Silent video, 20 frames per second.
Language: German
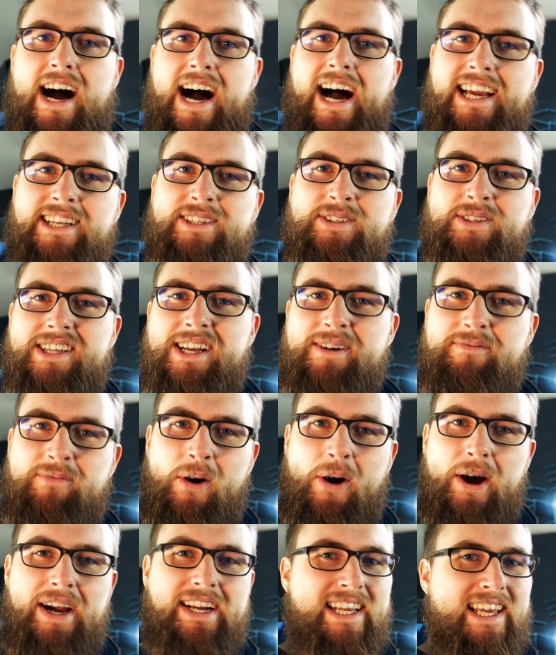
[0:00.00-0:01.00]
Hi
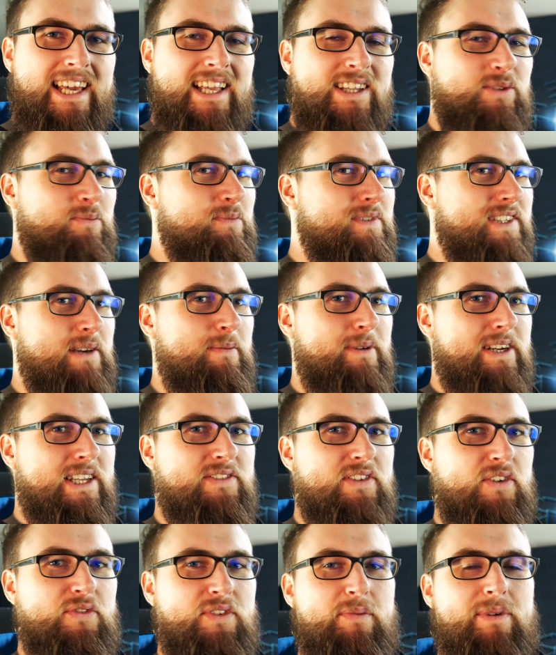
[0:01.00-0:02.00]
zusammen, heute geht es um ein Thema,
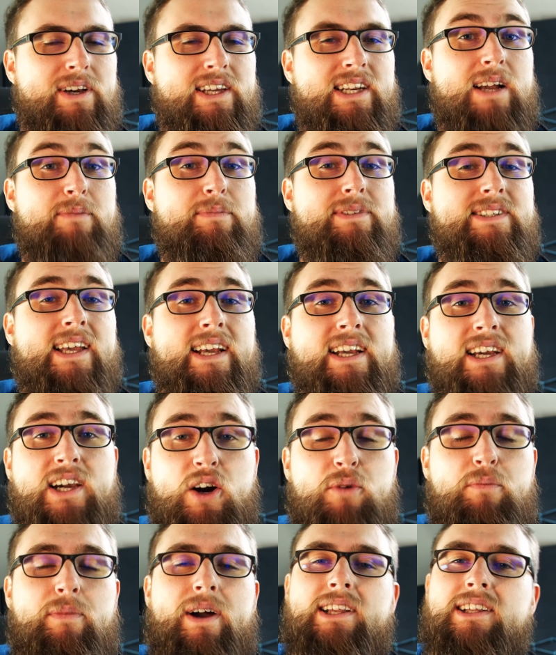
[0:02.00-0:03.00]
das wir auf dem Kanal bisher
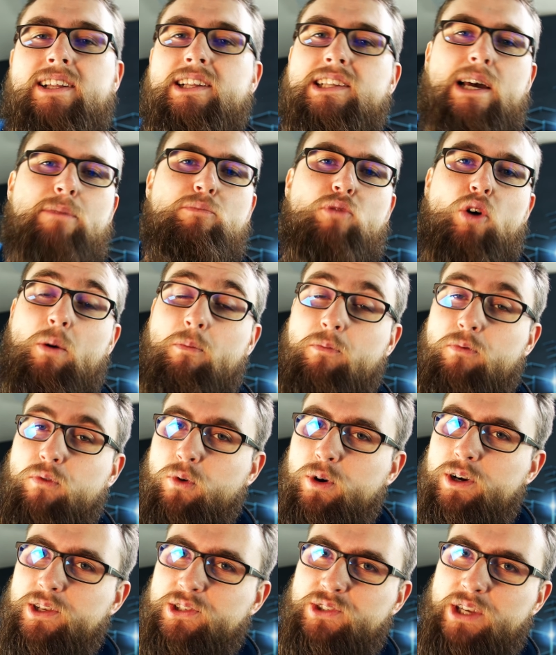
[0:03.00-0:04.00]
kaum behandelt haben,
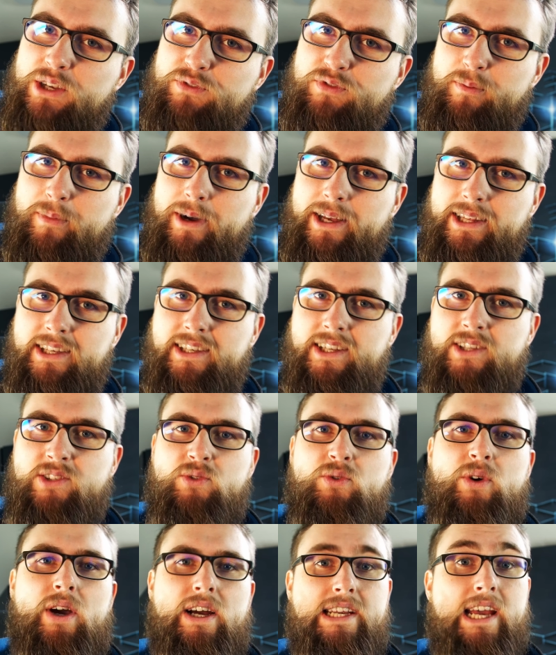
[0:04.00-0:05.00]
obwohl es zur Informatik
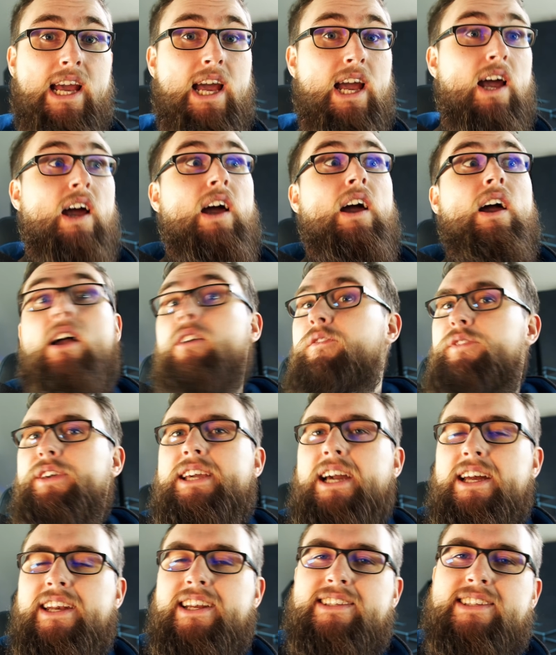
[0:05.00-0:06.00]
dazugehört. Wie
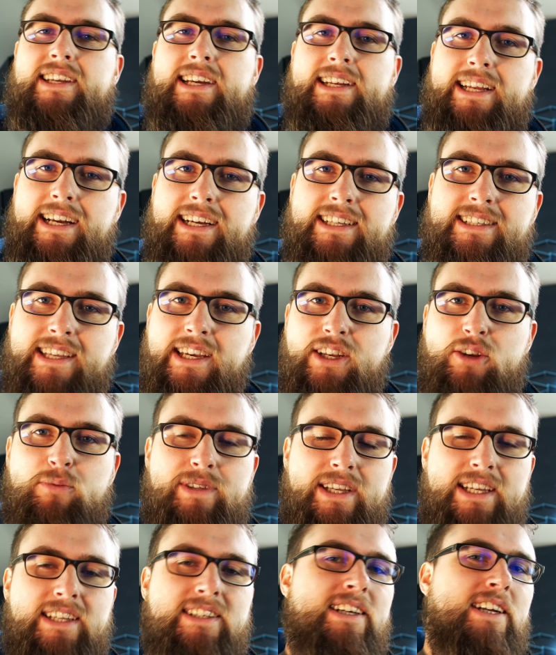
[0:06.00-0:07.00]
kann das sein? Es geht
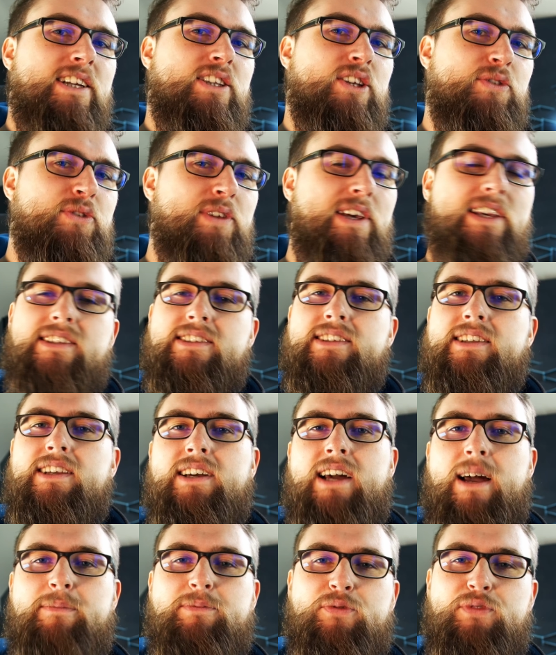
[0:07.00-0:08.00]
ums Internet of Things. Äh,
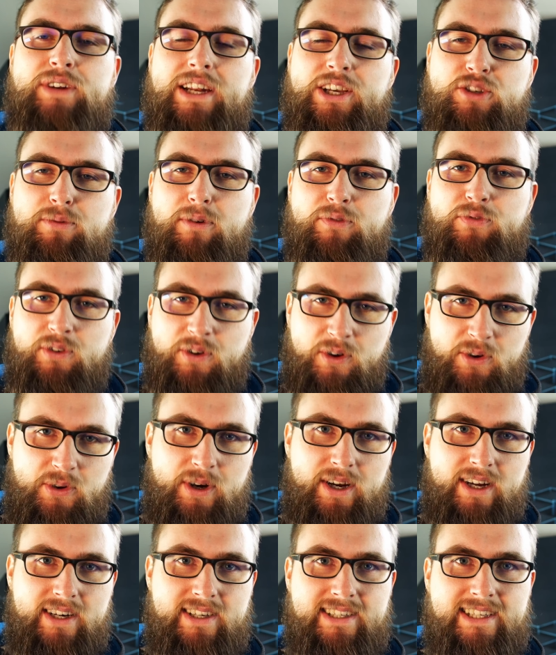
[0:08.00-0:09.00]
habt ihr vielleicht schon mal von
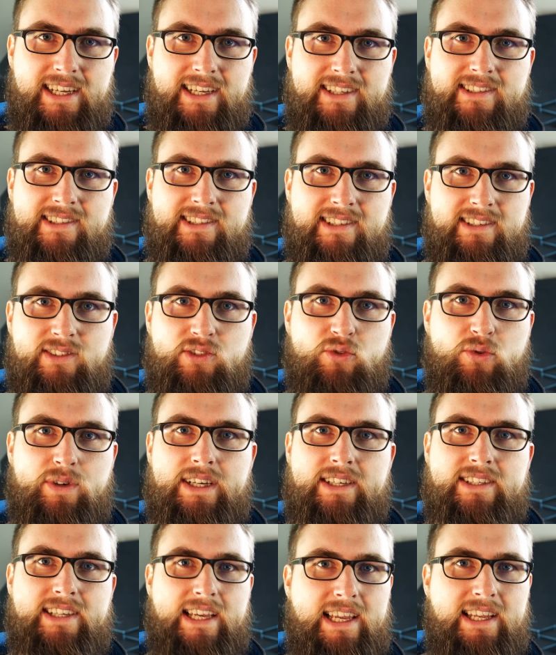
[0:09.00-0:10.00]
gehört, das äh,
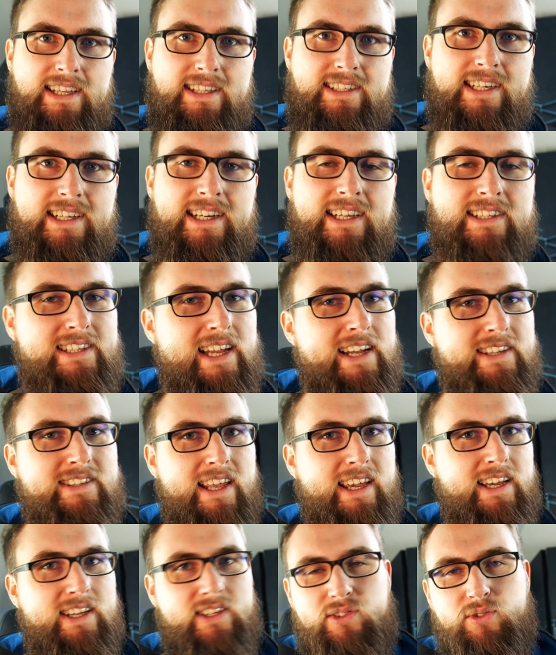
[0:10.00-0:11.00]
sogenannte Internet der
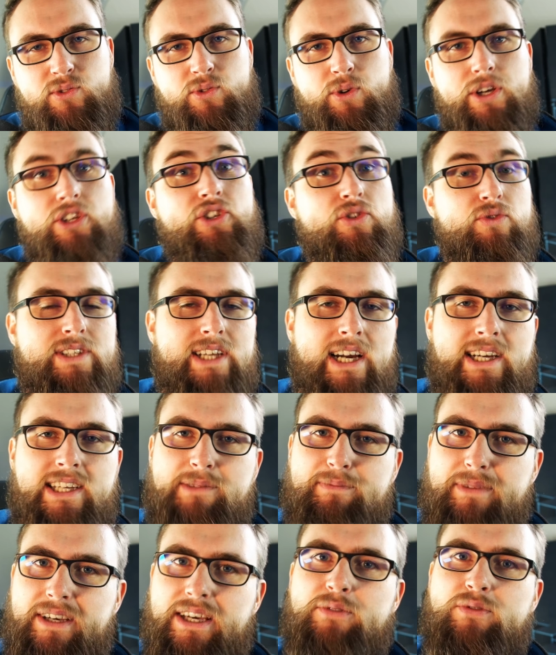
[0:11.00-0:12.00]
Dinge zu Deutsch. Und ja,
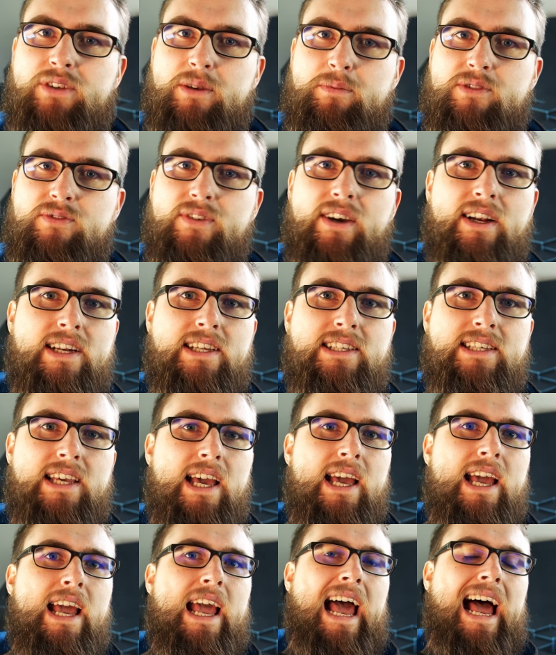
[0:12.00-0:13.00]
den Begriff gibt es wirklich.
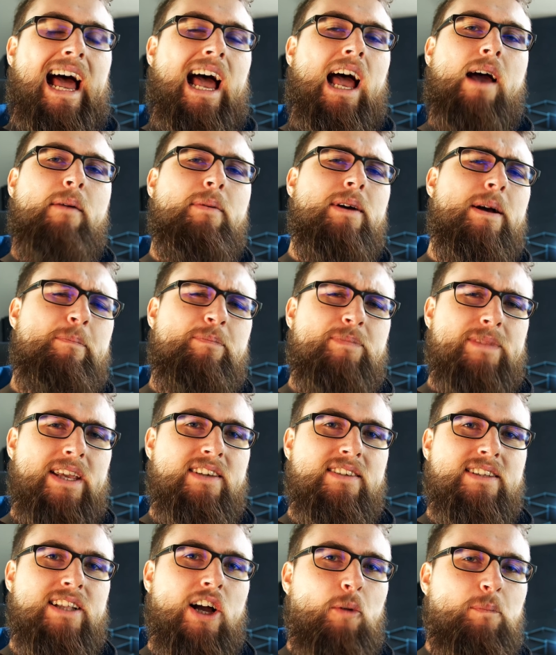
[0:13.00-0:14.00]
Aber
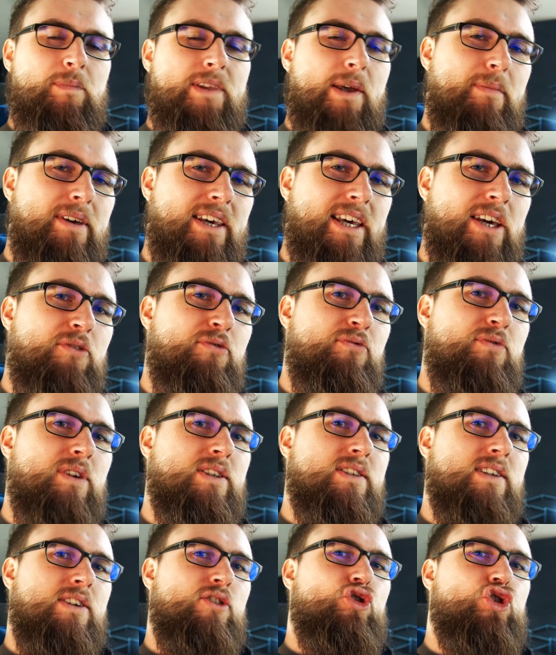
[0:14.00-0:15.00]
ich glaube, der Begriff
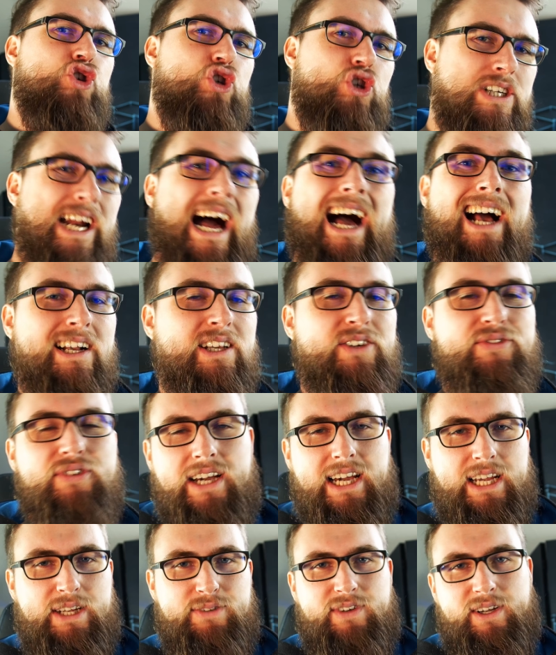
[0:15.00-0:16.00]
wird stark
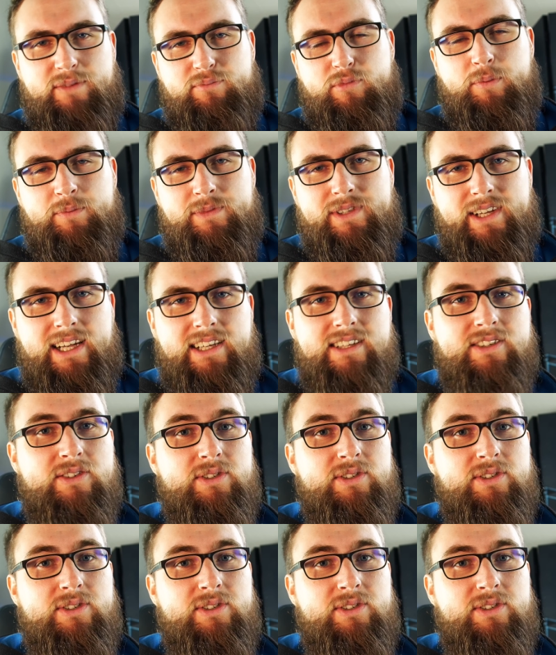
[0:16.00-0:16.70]
vereinfacht momentan.